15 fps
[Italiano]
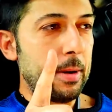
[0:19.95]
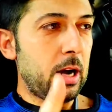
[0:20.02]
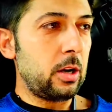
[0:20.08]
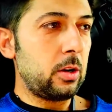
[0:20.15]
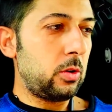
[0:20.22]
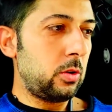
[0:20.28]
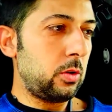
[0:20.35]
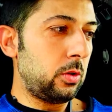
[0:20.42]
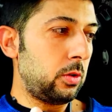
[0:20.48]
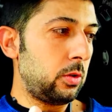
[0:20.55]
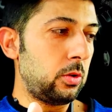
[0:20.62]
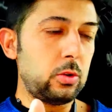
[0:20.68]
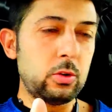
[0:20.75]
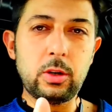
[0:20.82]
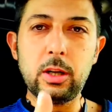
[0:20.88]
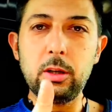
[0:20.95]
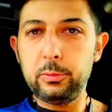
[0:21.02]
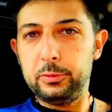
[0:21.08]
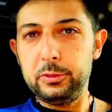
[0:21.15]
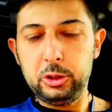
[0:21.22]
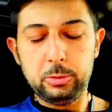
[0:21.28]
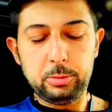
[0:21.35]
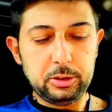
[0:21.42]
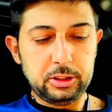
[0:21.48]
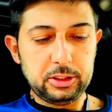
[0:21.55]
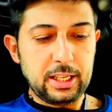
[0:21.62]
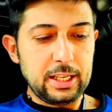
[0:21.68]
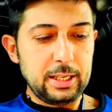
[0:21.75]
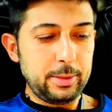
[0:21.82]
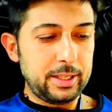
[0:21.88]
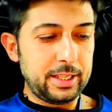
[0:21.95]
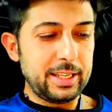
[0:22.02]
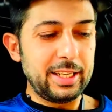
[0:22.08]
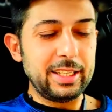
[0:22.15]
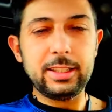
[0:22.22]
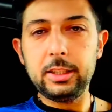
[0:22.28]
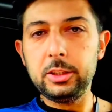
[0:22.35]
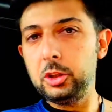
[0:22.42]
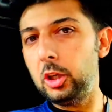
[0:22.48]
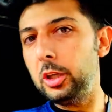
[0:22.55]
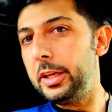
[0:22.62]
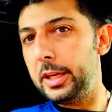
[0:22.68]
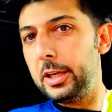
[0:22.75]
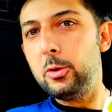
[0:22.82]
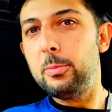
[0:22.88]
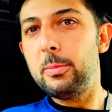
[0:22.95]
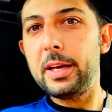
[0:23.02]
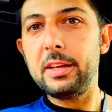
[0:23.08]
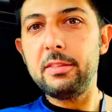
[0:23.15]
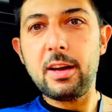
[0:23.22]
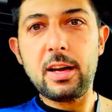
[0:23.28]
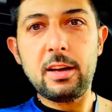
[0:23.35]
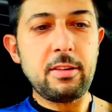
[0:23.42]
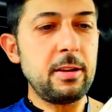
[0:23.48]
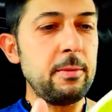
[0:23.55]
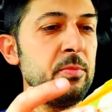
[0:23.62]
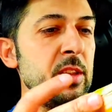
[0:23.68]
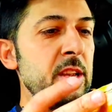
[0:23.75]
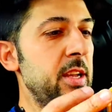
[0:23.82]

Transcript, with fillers: pacco all'ufficio postale perché era da giorni che non mi arrivava.